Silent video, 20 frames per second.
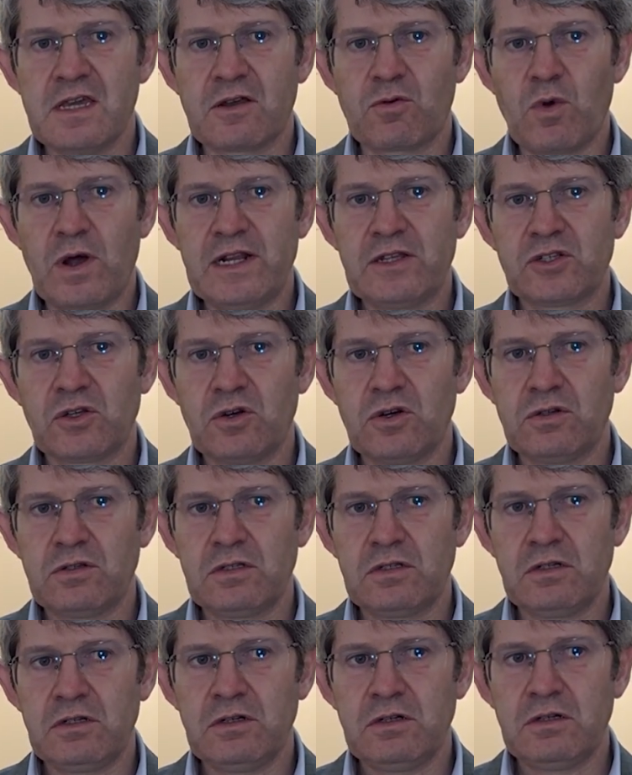cuáles
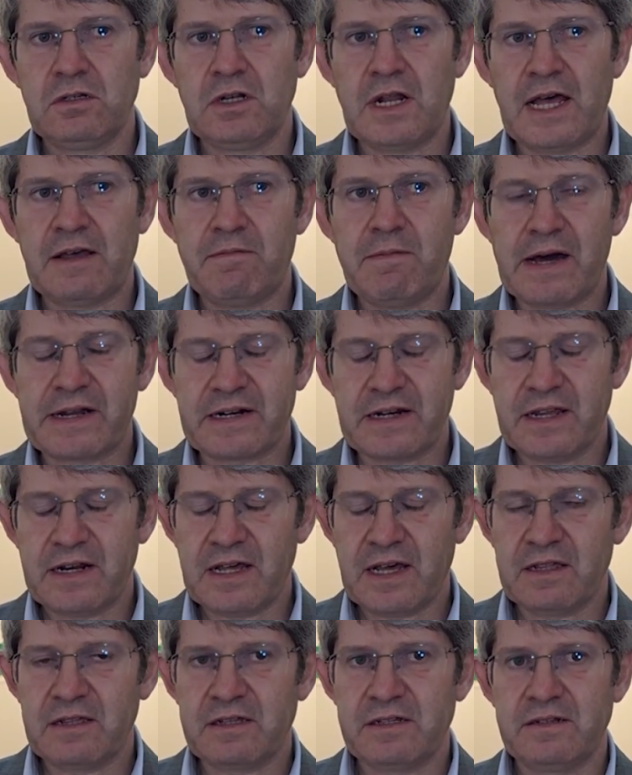son las
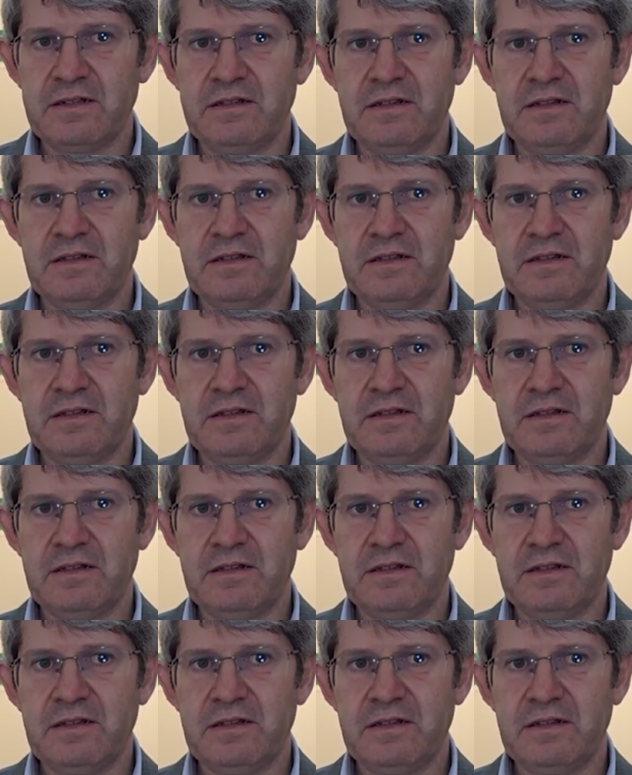barreras